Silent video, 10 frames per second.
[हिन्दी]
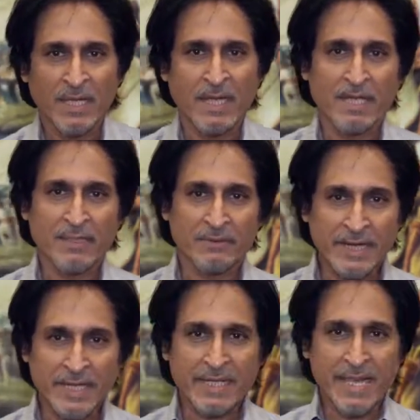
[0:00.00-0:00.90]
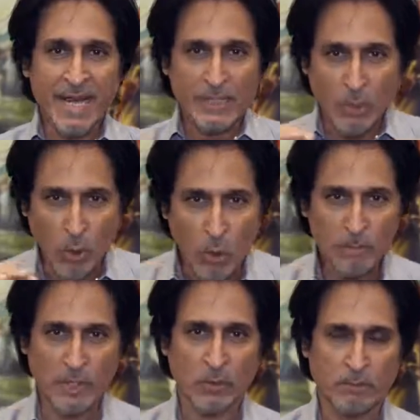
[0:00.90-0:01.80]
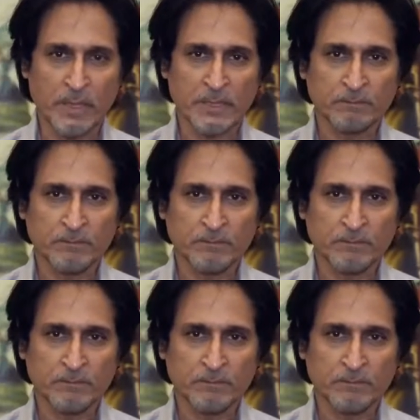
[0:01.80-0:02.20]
क्रिकेट एट होम के ऊपर